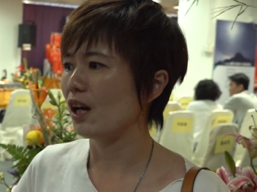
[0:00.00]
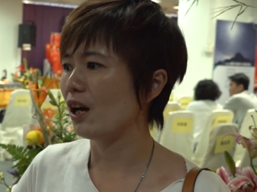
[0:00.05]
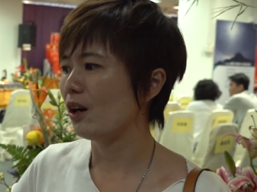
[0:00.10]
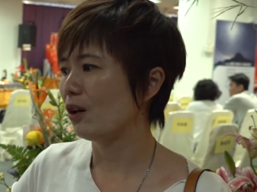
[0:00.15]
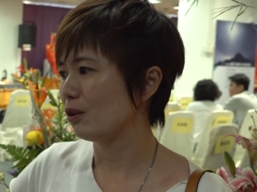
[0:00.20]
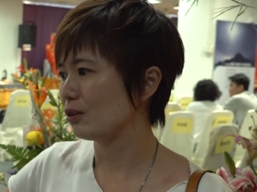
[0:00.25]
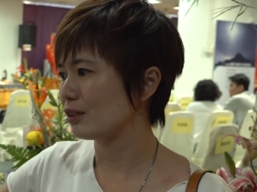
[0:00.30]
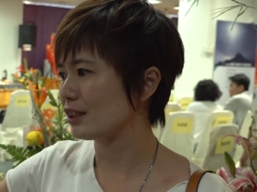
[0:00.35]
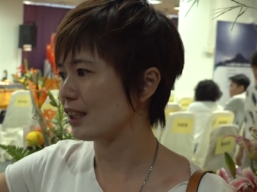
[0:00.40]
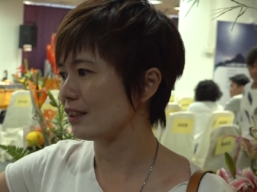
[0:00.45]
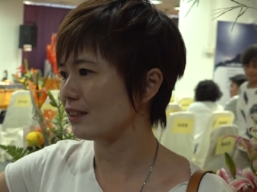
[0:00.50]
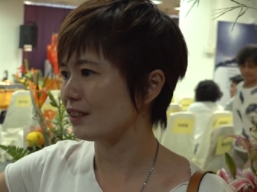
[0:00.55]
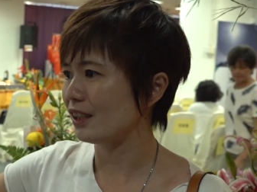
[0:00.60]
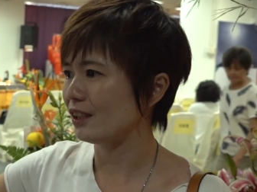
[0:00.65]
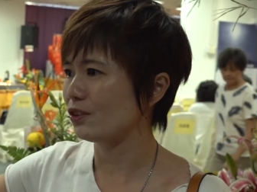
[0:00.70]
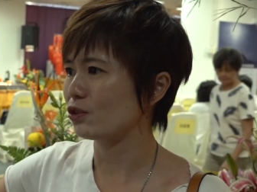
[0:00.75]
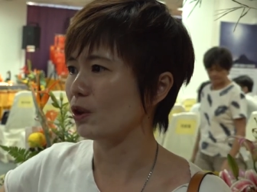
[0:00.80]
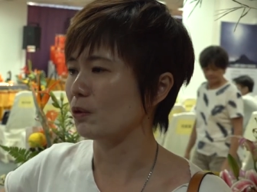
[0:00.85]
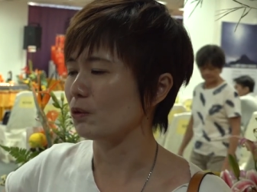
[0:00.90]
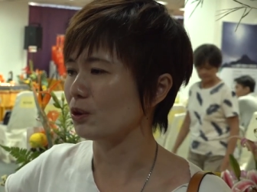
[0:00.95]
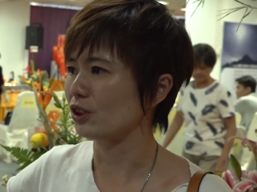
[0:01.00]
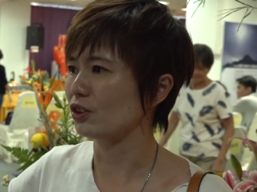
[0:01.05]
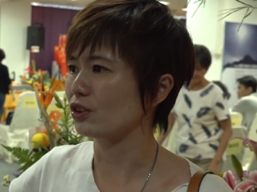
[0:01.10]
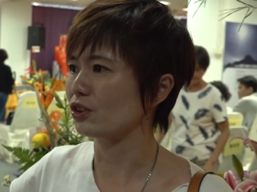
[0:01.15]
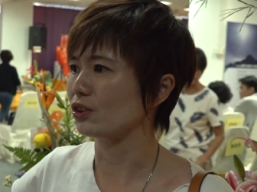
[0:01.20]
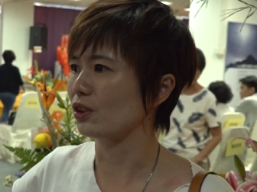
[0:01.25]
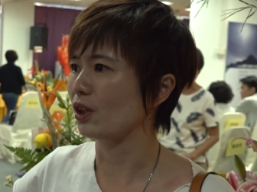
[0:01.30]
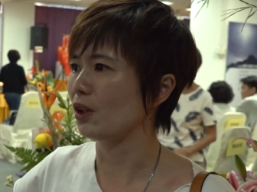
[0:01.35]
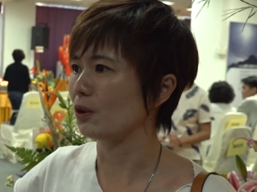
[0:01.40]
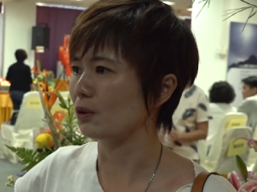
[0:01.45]
然后张老师在转我的
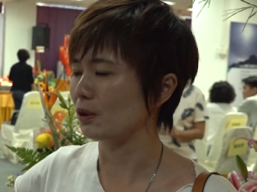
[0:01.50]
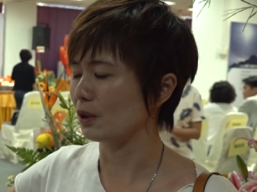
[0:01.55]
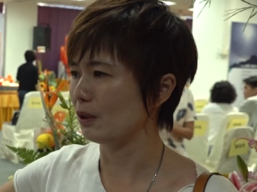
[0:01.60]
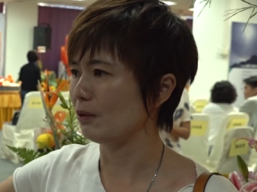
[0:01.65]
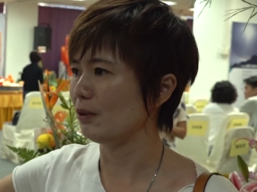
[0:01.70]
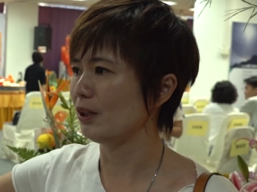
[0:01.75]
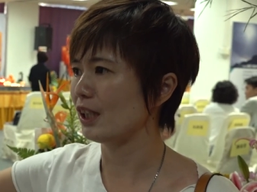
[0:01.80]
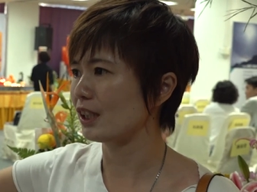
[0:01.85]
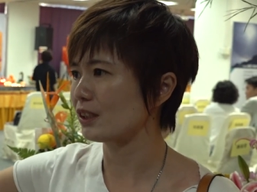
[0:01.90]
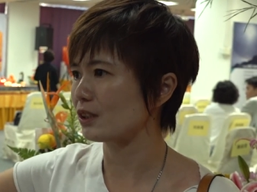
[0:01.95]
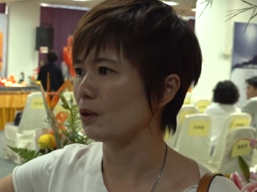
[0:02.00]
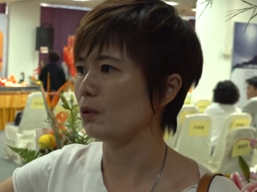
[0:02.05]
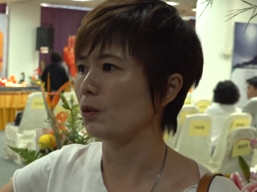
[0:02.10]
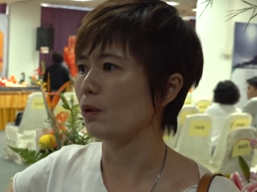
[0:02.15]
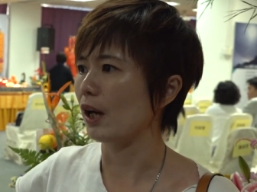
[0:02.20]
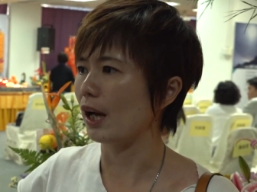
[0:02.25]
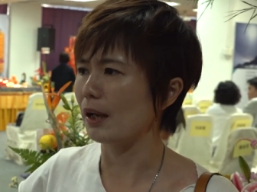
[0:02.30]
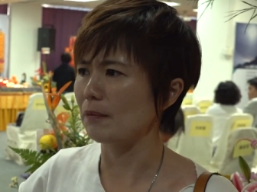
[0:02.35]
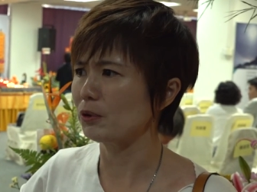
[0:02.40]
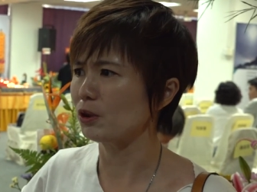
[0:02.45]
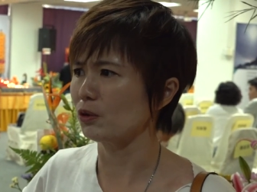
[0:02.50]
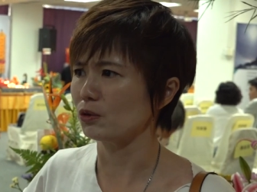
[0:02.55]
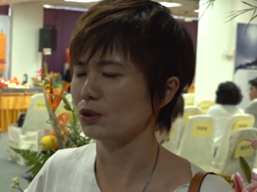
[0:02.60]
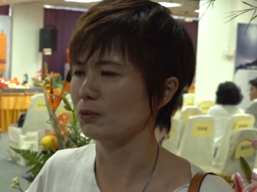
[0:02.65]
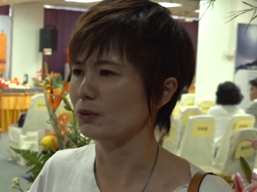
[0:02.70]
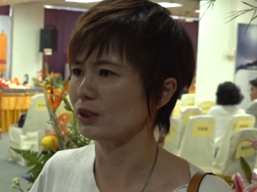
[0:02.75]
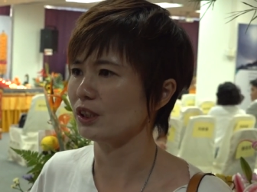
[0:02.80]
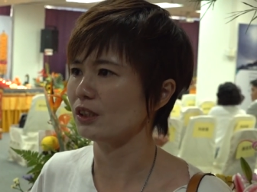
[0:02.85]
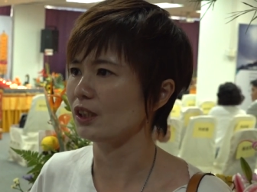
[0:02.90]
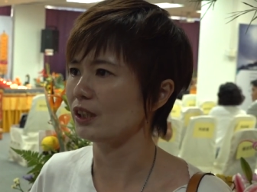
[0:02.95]
时候，因为那时候我还不懂
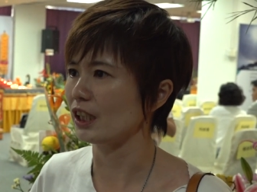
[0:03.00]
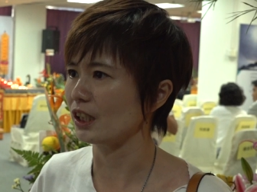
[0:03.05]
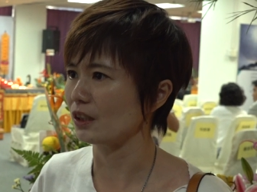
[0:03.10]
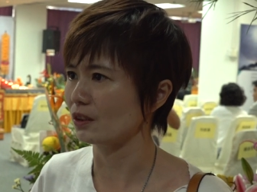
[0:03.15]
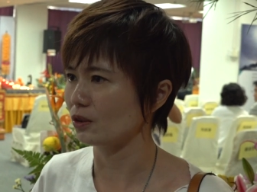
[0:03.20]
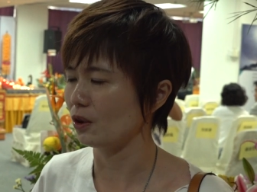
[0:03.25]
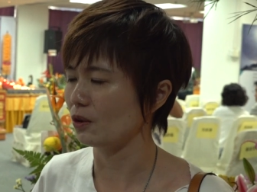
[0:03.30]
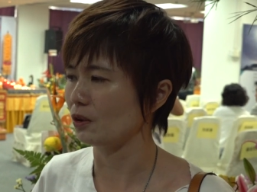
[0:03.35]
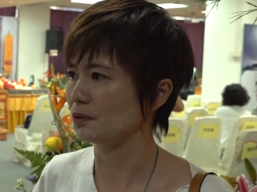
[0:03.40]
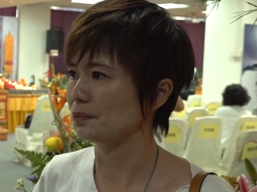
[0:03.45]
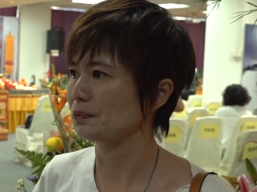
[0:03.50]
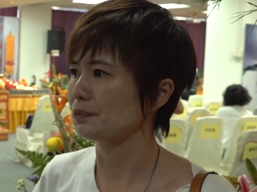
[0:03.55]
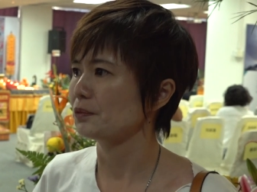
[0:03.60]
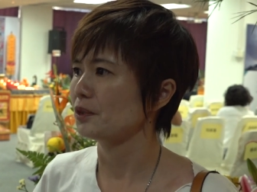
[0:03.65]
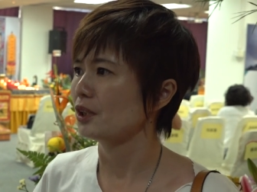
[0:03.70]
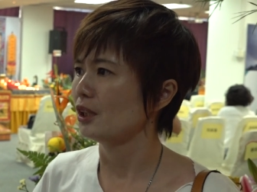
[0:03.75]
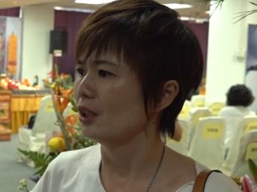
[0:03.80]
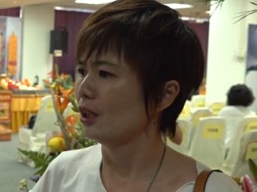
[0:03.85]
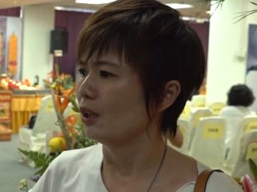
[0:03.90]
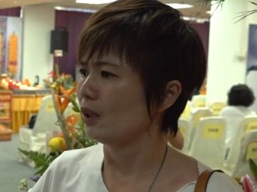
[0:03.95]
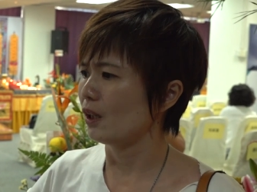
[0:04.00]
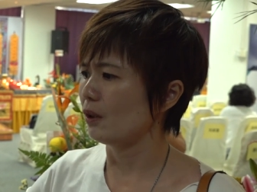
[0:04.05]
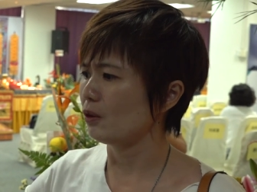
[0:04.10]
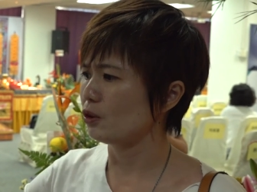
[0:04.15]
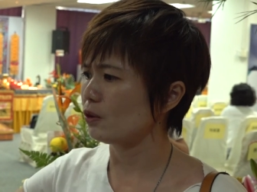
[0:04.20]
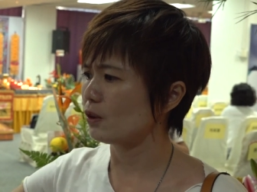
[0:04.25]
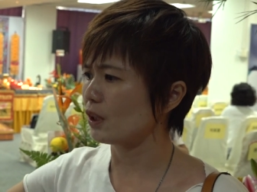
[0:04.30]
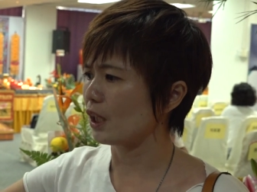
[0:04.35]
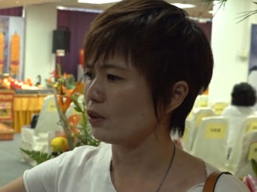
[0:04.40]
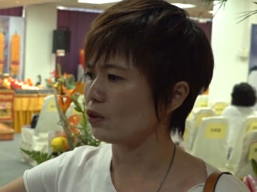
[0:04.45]
什么是灵动，后来
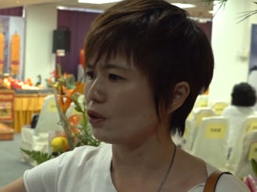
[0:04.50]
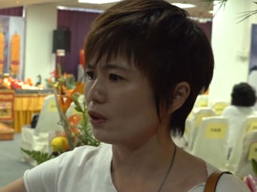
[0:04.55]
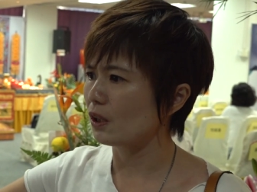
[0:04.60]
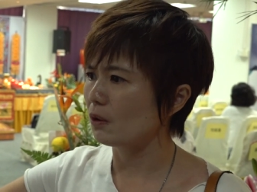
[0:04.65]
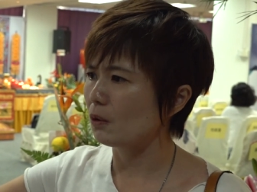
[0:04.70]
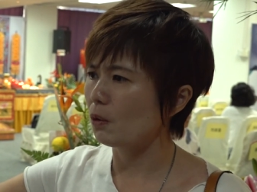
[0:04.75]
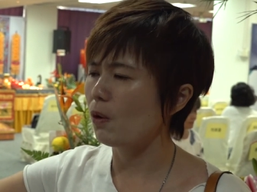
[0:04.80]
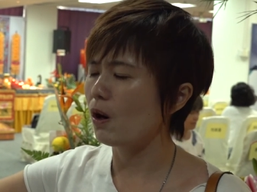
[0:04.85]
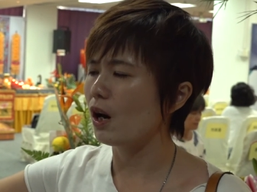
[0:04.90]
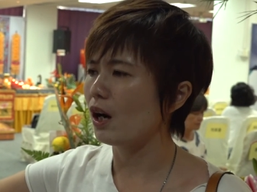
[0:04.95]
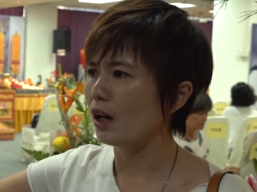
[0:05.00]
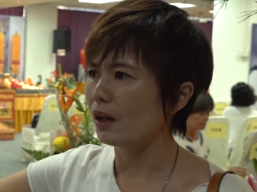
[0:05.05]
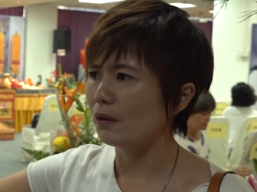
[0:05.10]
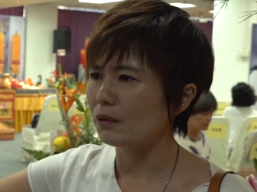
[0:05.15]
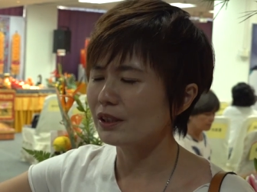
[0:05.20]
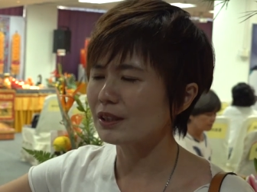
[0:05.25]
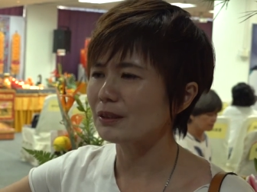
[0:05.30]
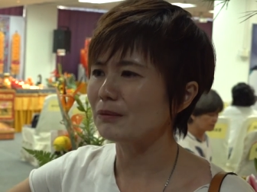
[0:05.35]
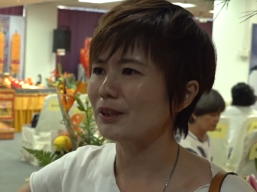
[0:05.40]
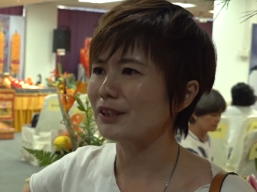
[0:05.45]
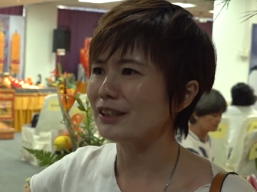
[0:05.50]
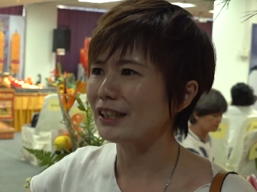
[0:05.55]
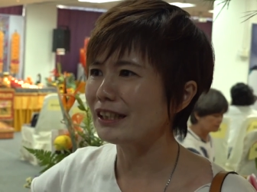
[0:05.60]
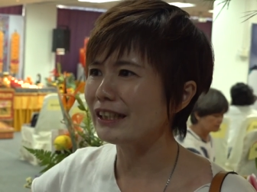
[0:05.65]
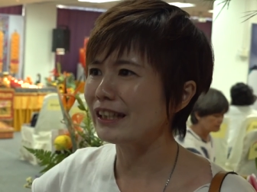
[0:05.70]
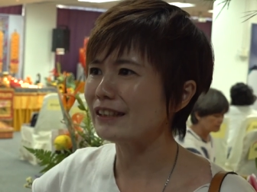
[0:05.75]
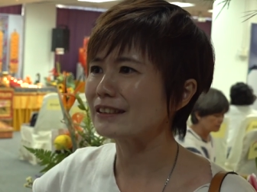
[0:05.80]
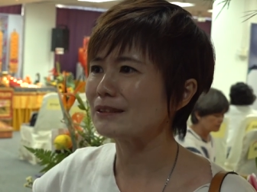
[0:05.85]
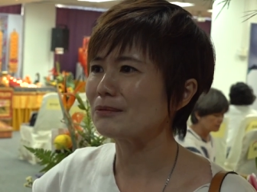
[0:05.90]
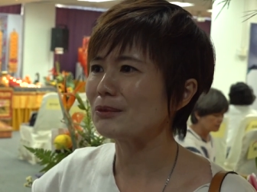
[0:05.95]
我就感觉到哇，为什么能
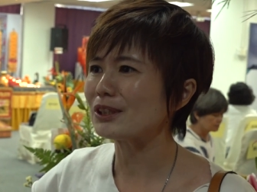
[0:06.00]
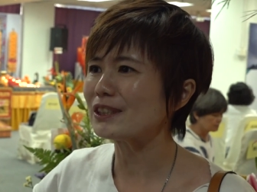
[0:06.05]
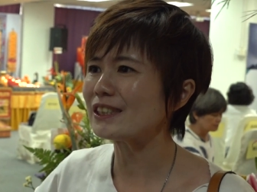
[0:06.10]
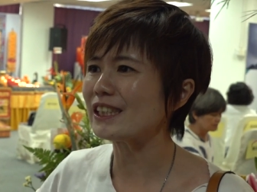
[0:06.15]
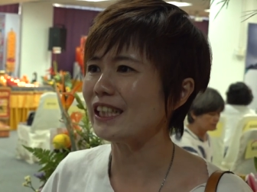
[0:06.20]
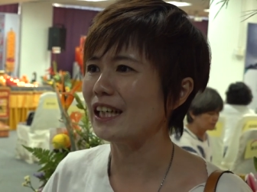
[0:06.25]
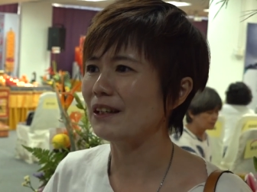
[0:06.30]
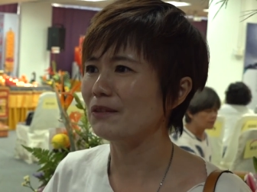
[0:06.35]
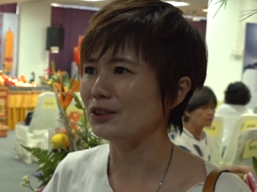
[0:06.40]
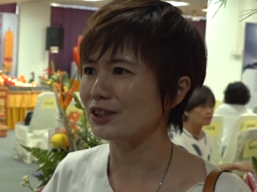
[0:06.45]
量这么强？